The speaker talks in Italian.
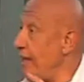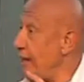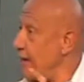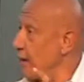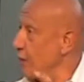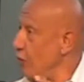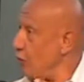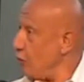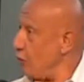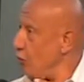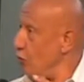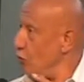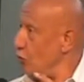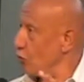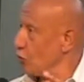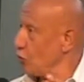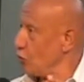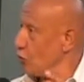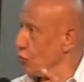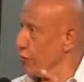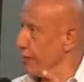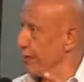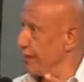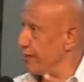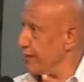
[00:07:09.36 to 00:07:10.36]
erano loro
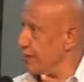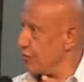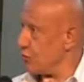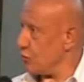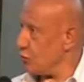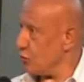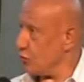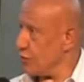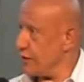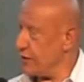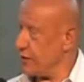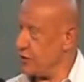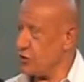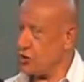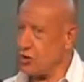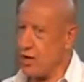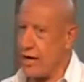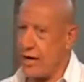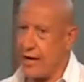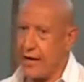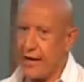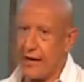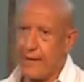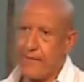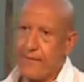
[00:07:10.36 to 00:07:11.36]
due da soli in
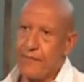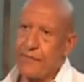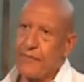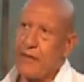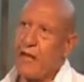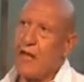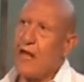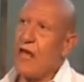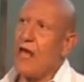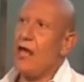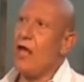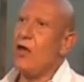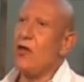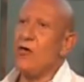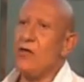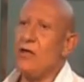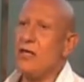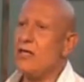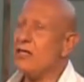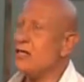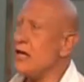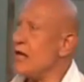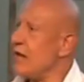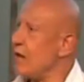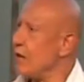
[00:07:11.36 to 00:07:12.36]
scena e
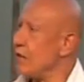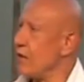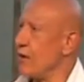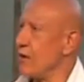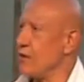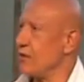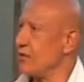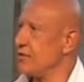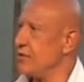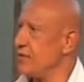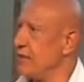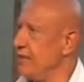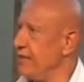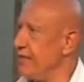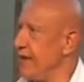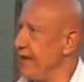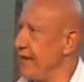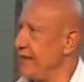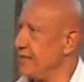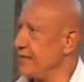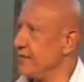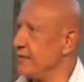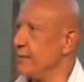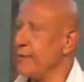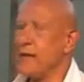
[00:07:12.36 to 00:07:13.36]
ogni sera era una cosa
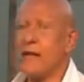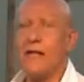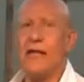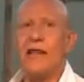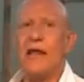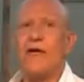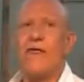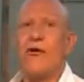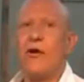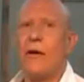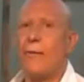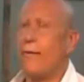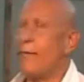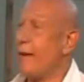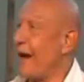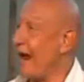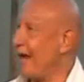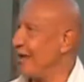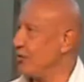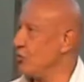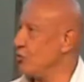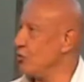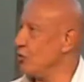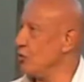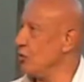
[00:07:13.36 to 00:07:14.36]
diversa perché andavano a
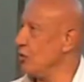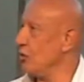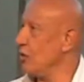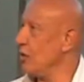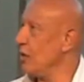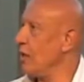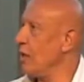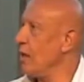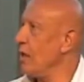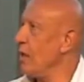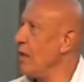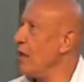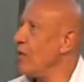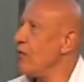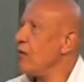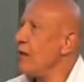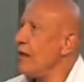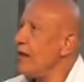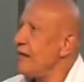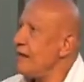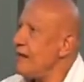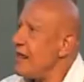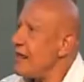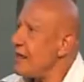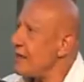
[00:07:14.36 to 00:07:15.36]
braccio e non
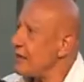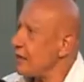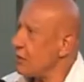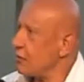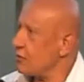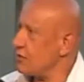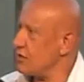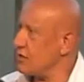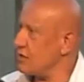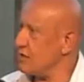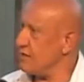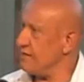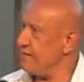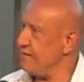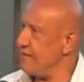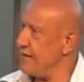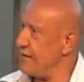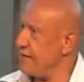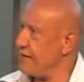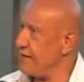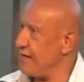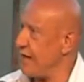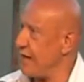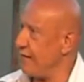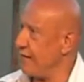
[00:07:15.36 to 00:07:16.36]
hai idea che cosa si
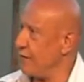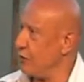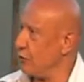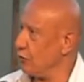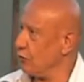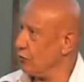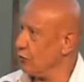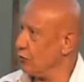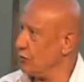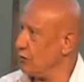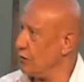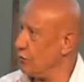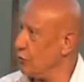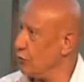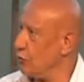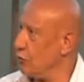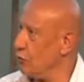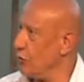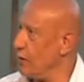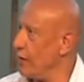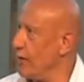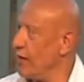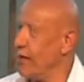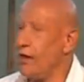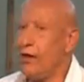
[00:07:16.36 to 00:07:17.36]
inventavano tutte e
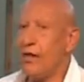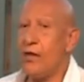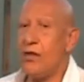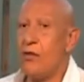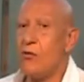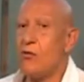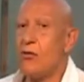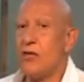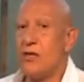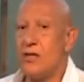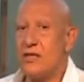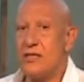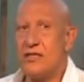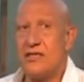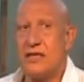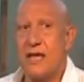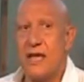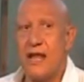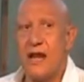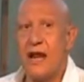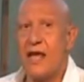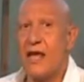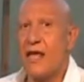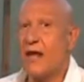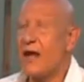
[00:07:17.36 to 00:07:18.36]
due. E io ogni
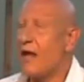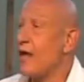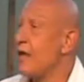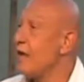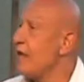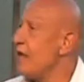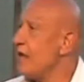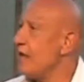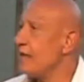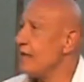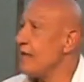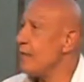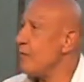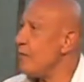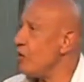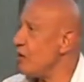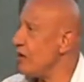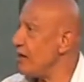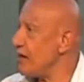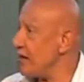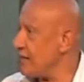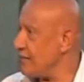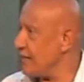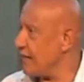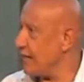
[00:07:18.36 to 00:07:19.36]
sera era da
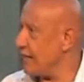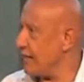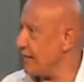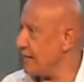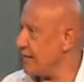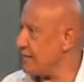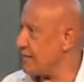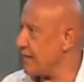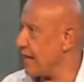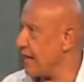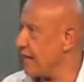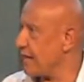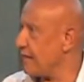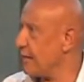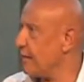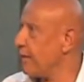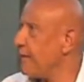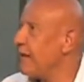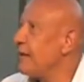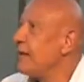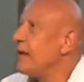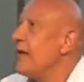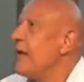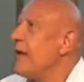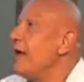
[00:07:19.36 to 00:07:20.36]
morire dalle risate
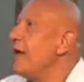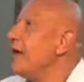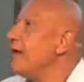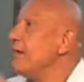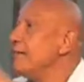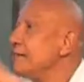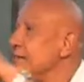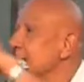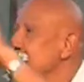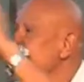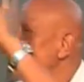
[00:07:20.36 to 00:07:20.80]
perché